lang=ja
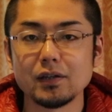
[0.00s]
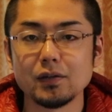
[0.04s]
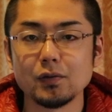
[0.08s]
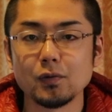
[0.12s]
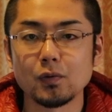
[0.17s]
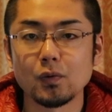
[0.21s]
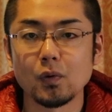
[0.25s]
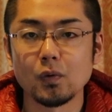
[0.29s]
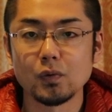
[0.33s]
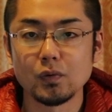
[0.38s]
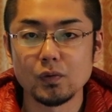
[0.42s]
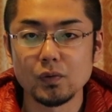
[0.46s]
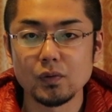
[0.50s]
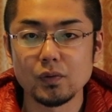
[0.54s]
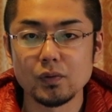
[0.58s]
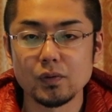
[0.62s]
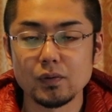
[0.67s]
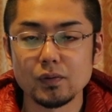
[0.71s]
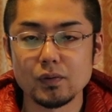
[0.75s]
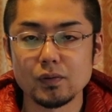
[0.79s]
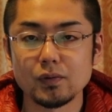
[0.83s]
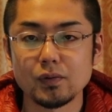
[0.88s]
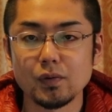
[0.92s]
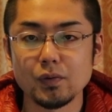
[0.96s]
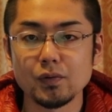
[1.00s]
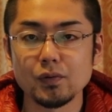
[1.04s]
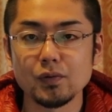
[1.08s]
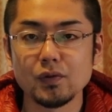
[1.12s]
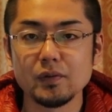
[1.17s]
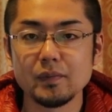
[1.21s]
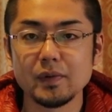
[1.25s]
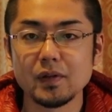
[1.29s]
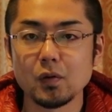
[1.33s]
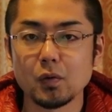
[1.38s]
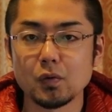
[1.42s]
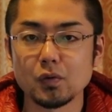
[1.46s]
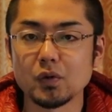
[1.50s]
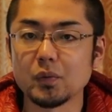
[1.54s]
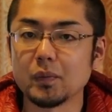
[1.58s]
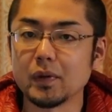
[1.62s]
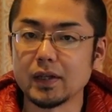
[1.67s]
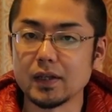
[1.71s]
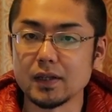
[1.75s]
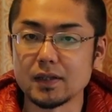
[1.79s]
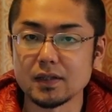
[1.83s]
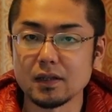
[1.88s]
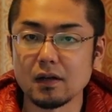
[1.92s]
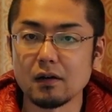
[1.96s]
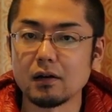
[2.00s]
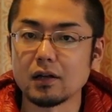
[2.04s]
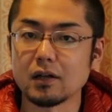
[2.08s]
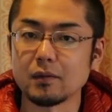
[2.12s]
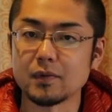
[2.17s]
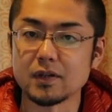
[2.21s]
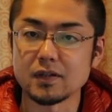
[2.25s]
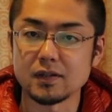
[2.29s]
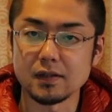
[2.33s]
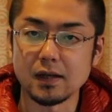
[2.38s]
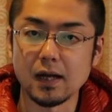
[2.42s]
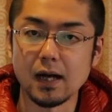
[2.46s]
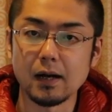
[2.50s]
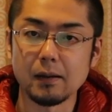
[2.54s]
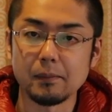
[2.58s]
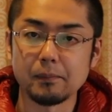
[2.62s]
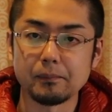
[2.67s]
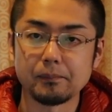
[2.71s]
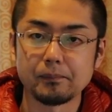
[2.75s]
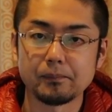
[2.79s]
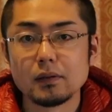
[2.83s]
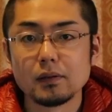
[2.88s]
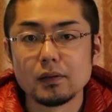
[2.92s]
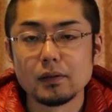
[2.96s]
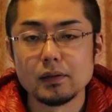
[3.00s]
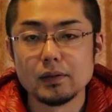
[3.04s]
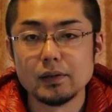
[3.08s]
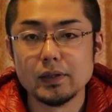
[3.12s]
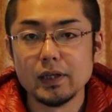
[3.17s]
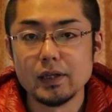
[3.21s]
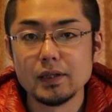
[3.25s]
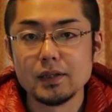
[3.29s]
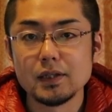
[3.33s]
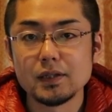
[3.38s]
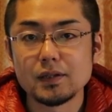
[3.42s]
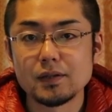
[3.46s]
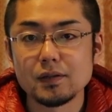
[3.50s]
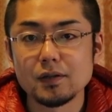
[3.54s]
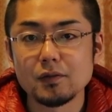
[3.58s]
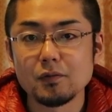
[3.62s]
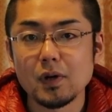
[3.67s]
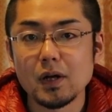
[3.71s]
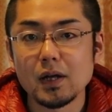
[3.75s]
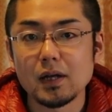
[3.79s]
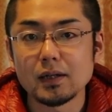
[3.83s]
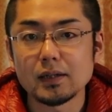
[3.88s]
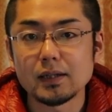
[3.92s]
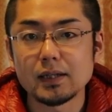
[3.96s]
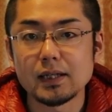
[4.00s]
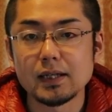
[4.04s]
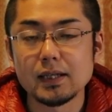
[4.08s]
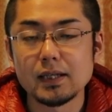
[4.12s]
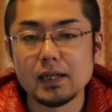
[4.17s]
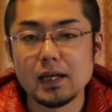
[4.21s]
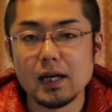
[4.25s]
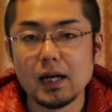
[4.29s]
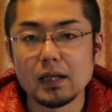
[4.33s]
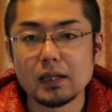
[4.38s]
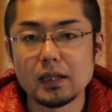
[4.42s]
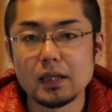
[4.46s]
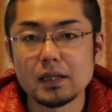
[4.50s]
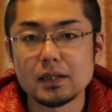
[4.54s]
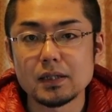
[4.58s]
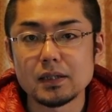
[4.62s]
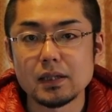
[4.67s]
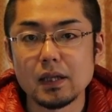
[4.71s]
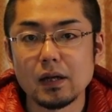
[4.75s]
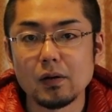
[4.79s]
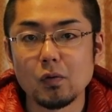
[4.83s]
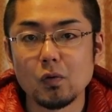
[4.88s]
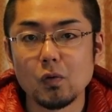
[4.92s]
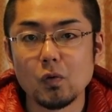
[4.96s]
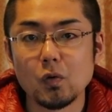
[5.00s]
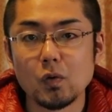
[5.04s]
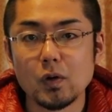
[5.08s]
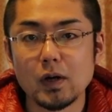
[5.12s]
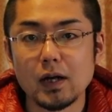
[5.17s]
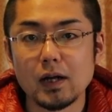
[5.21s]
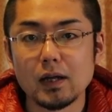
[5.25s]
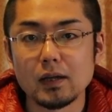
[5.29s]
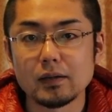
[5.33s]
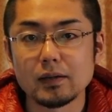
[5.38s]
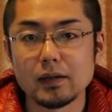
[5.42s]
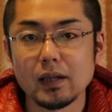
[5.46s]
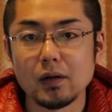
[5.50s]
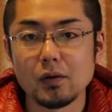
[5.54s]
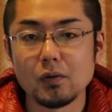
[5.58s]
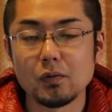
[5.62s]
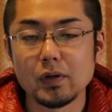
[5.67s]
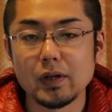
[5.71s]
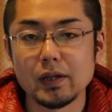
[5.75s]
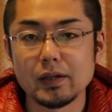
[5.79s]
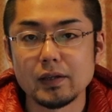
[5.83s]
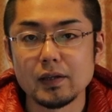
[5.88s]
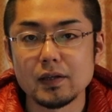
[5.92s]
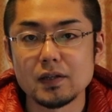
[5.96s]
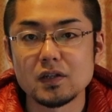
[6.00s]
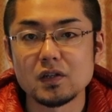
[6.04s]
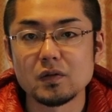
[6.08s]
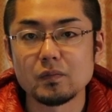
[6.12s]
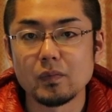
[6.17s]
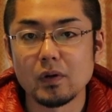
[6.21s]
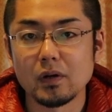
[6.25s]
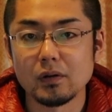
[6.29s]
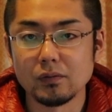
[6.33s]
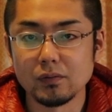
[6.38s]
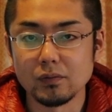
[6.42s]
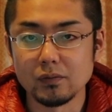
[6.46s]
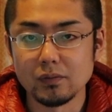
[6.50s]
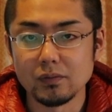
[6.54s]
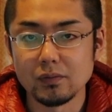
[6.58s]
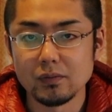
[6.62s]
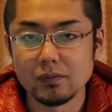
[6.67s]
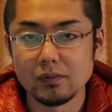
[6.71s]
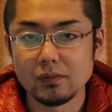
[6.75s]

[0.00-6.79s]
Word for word: き残るという意味の言葉で使われますが現実には切り離した方が倒れてしまう